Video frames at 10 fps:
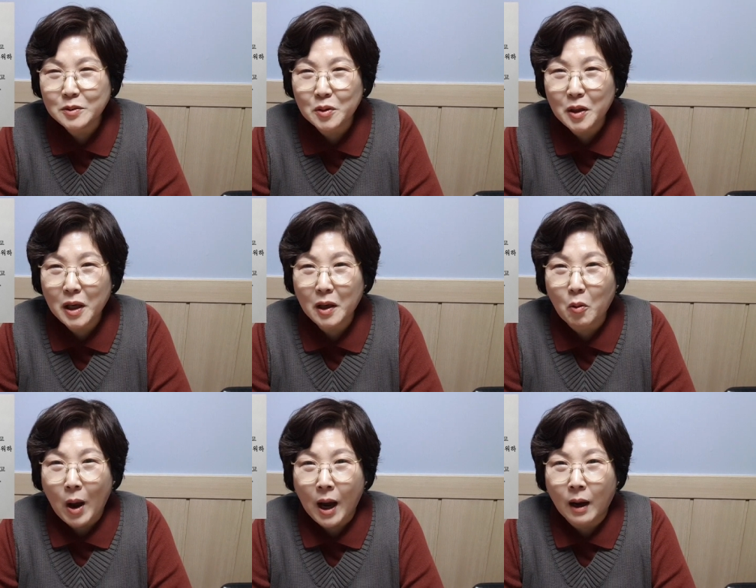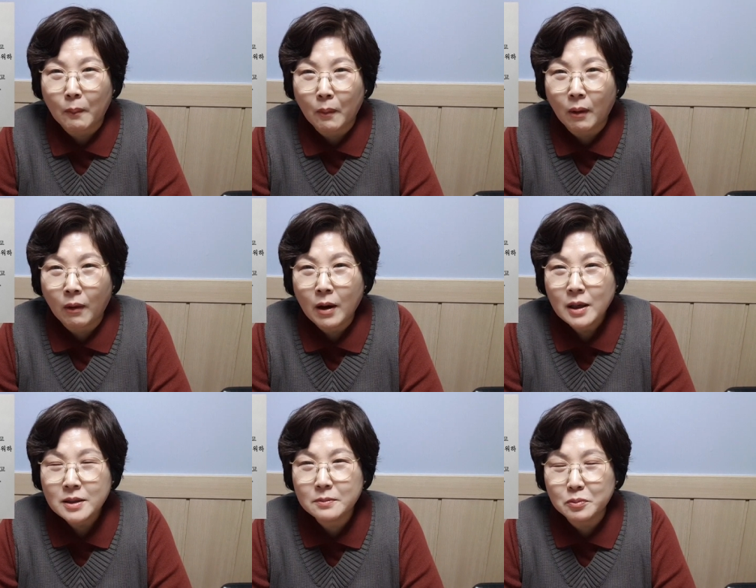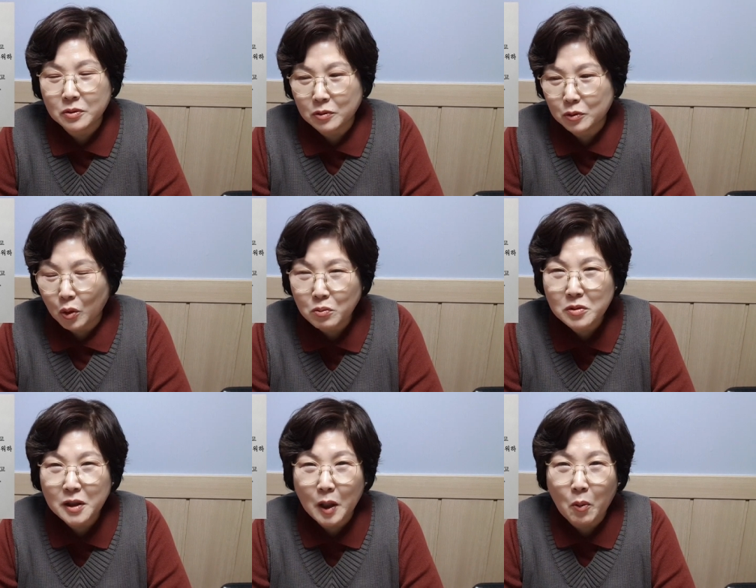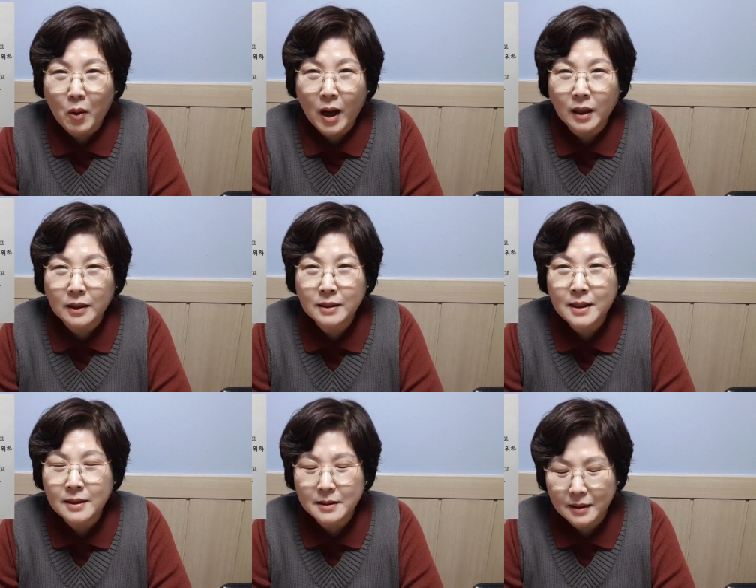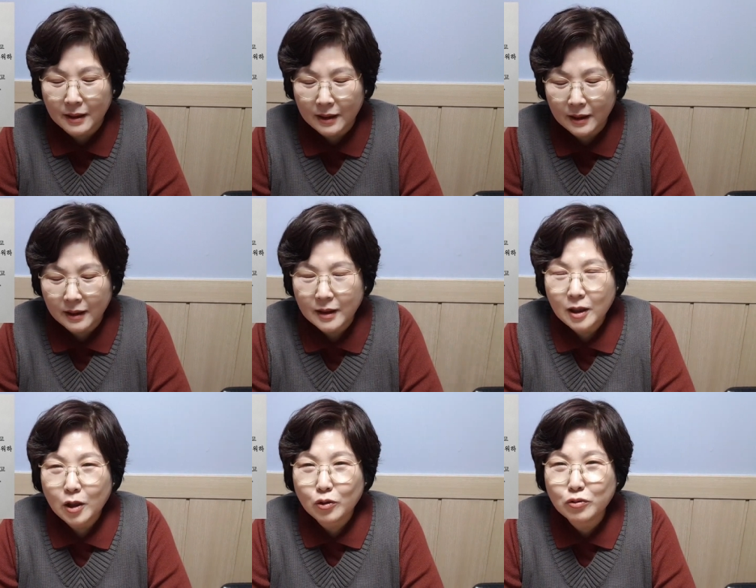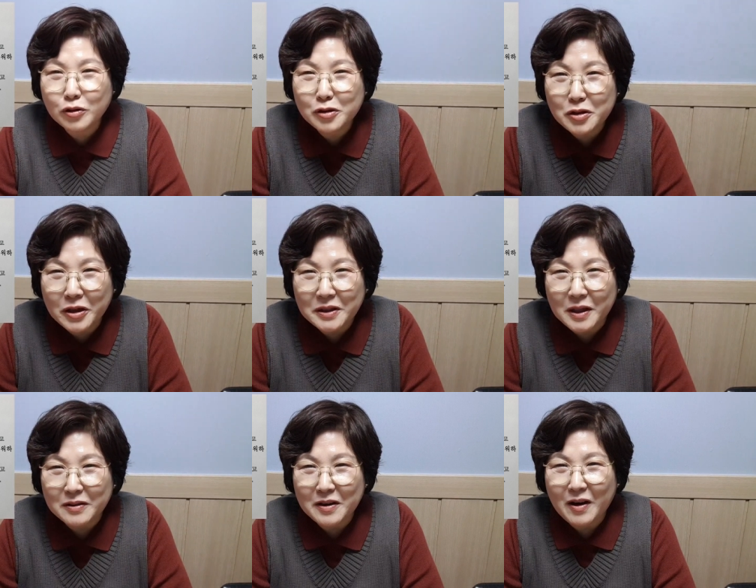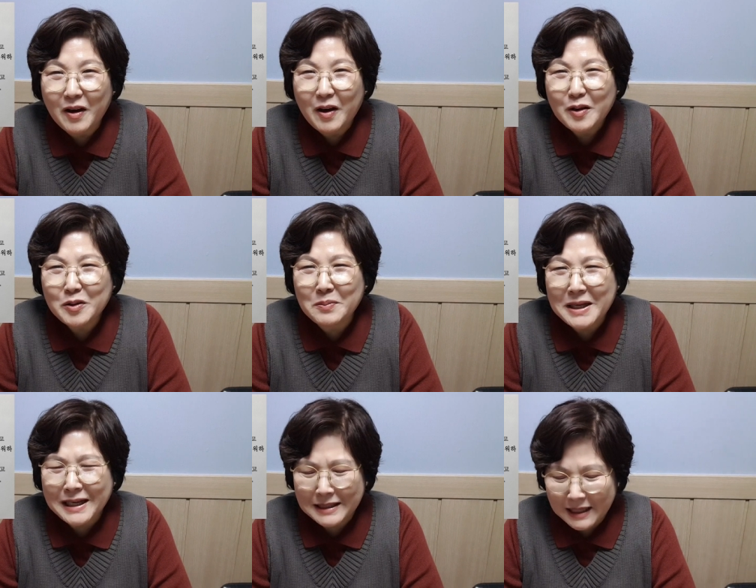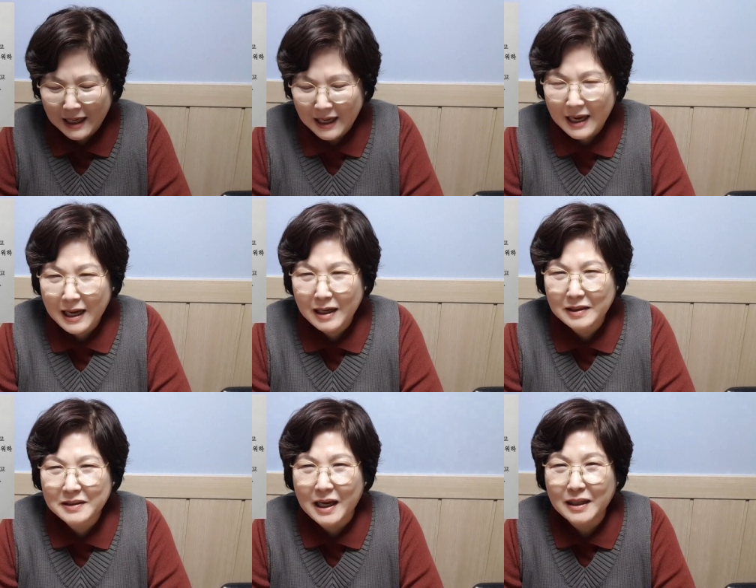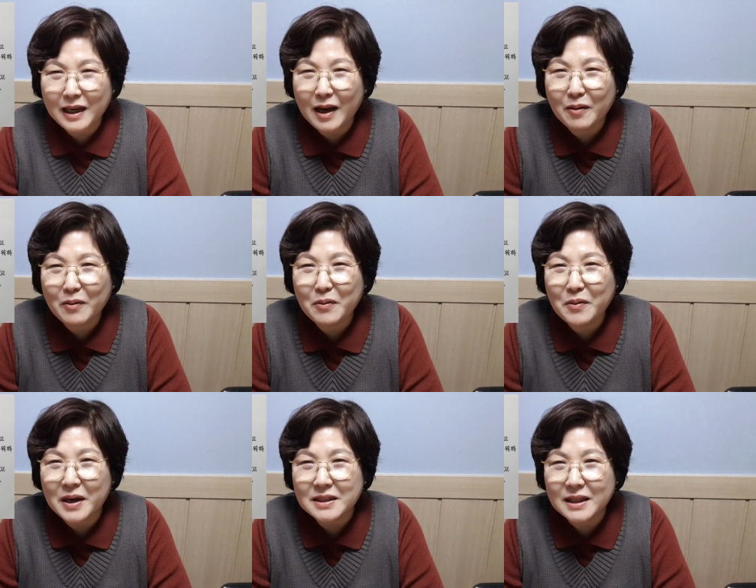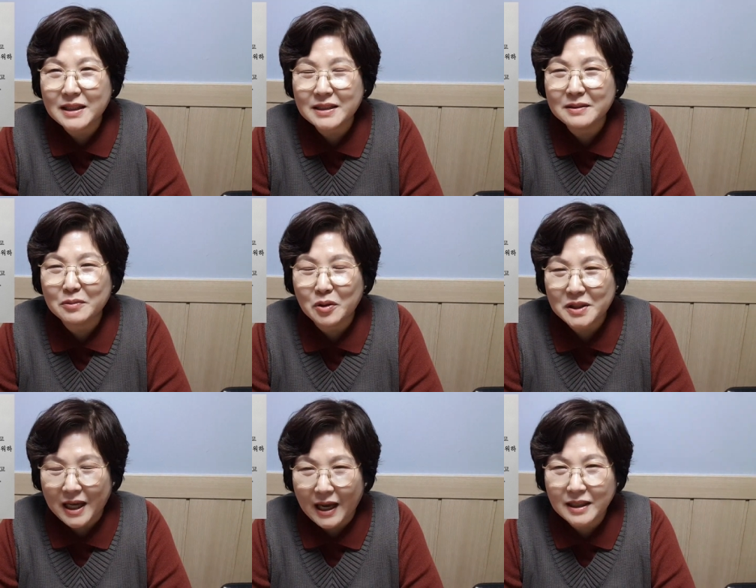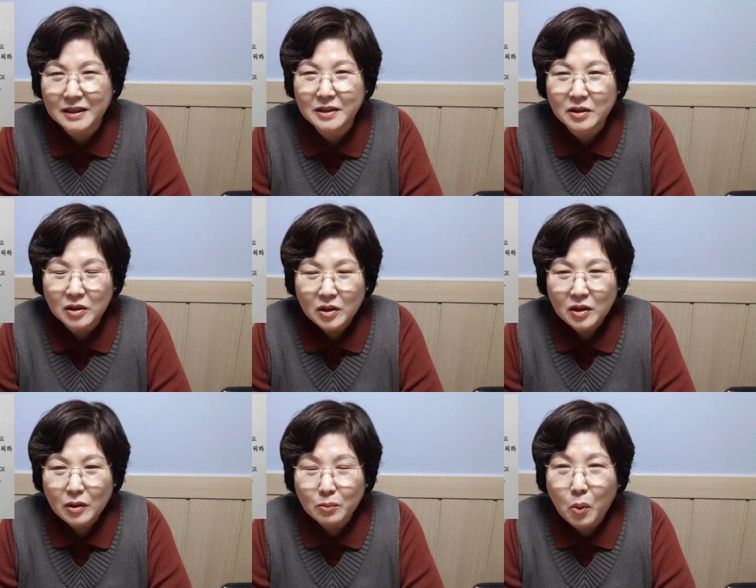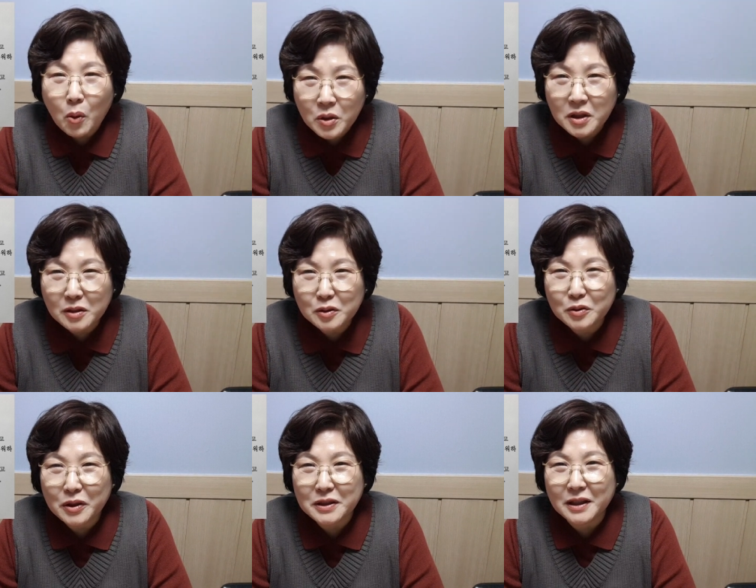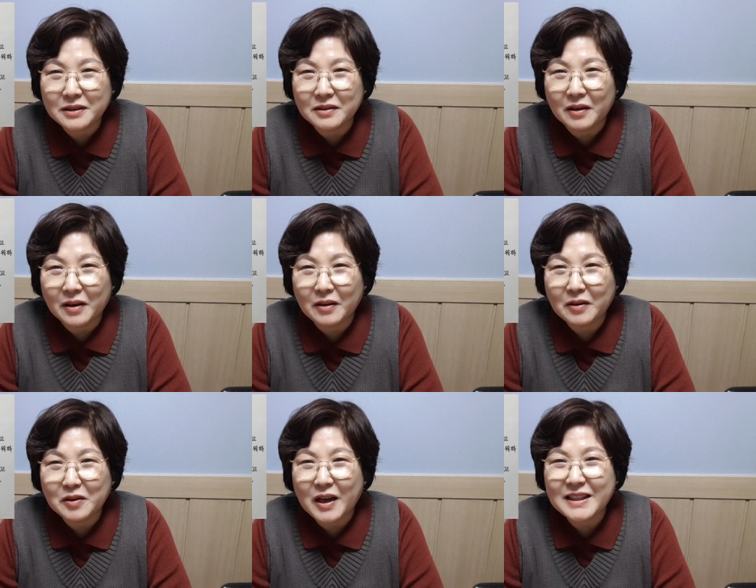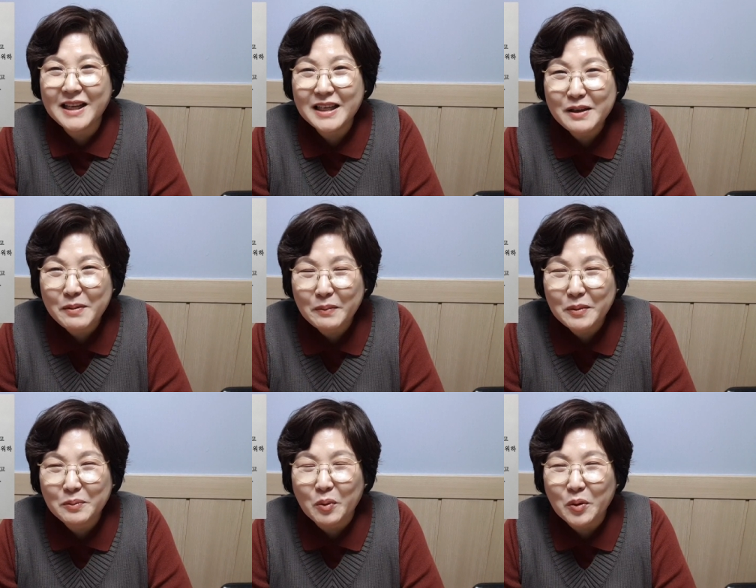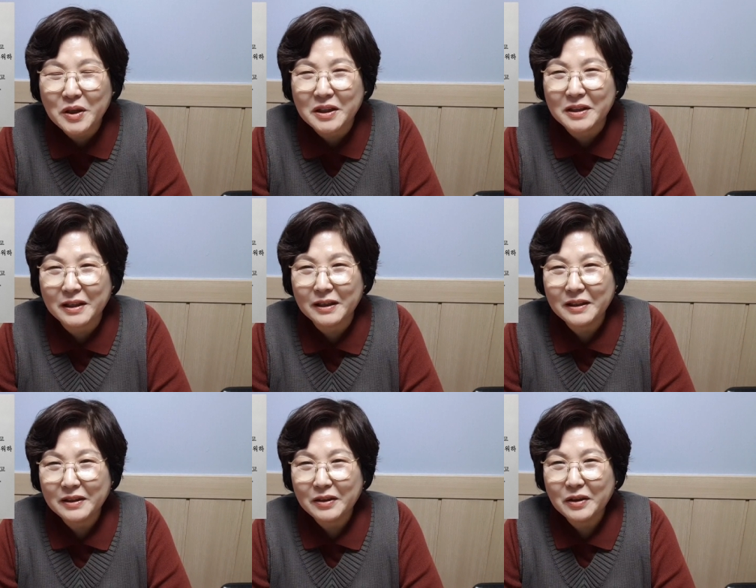산속의 왕, 뭐, 뭐 동물들의 왕, 이 사자가 누굴 두려워한다고요? 정말 가장 약하고 가장 뭐 작은 모기를 두려워한다는 거예요. 가장 힘없는 모기를.